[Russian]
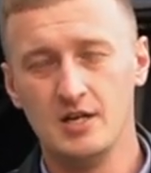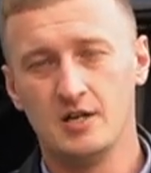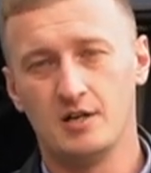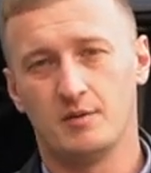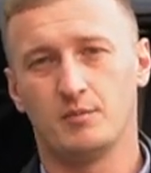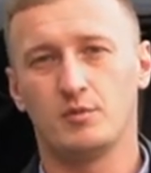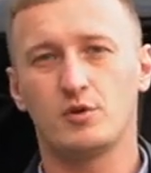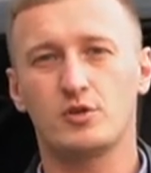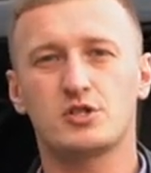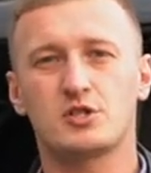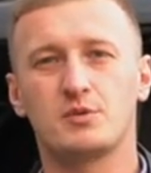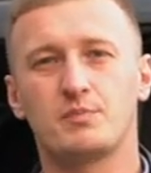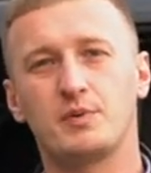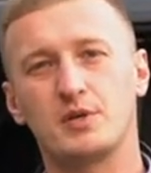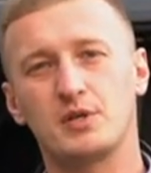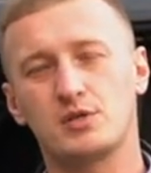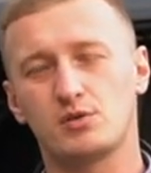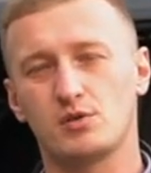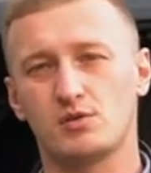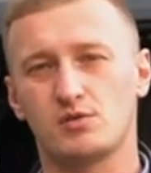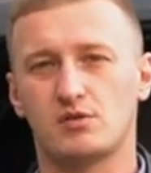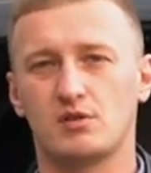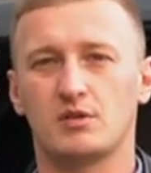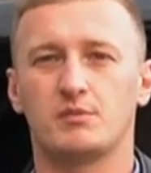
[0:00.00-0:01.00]
Можете
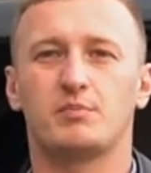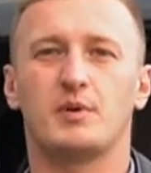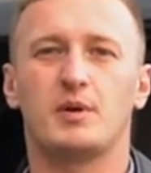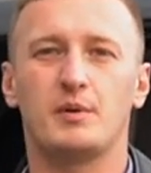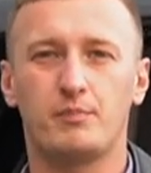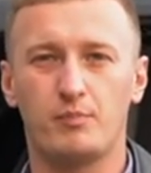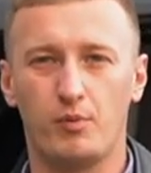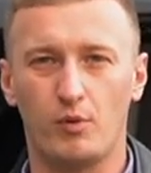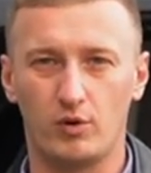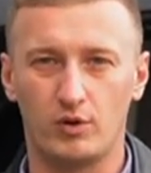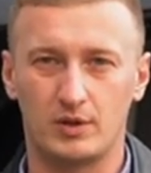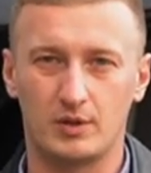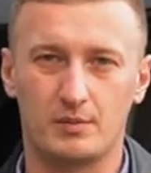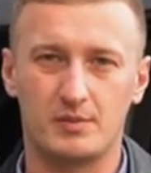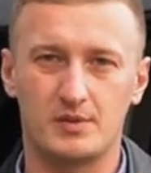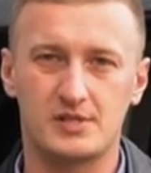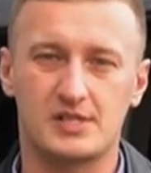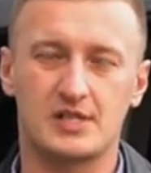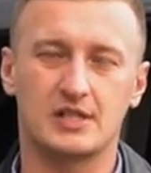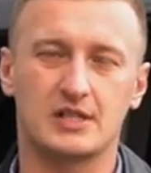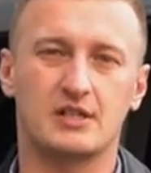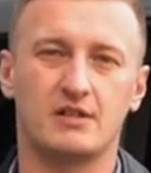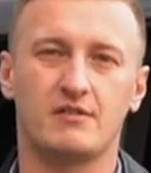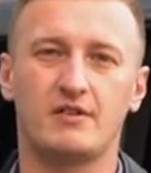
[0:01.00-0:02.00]
присутствовать при полном
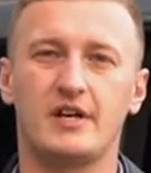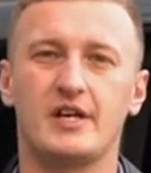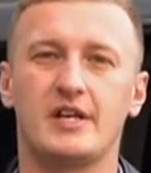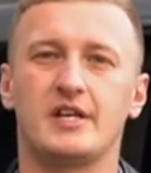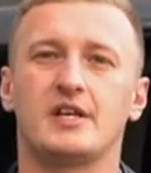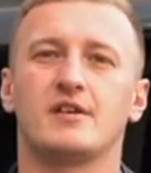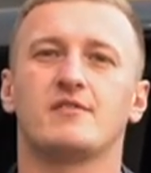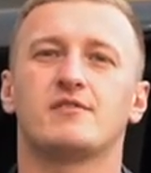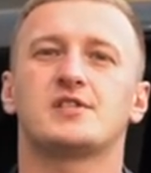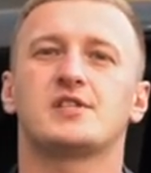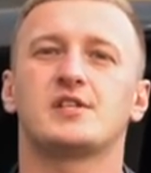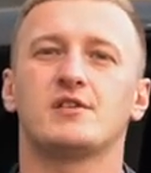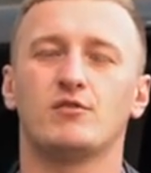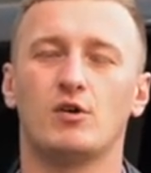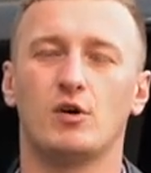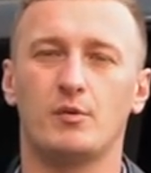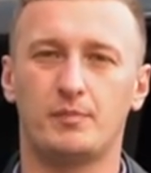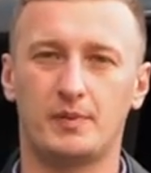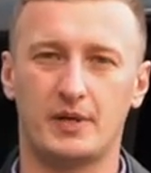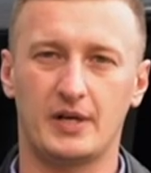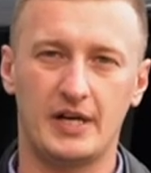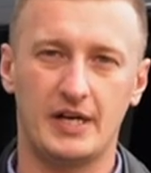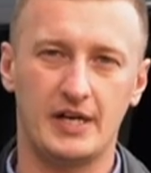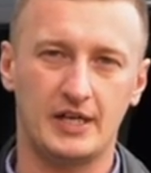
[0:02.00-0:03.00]
изготовлении всего
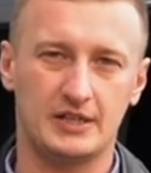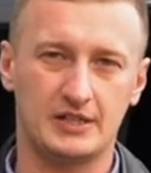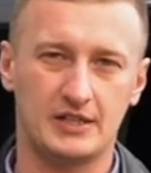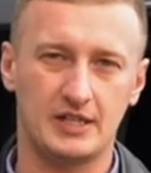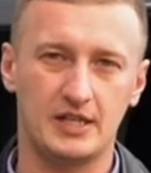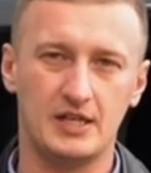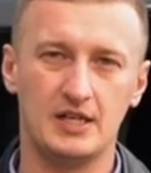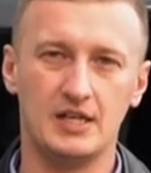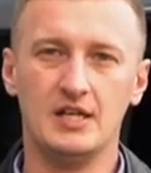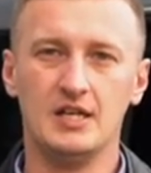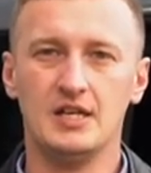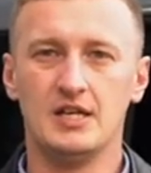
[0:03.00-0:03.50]
проекта.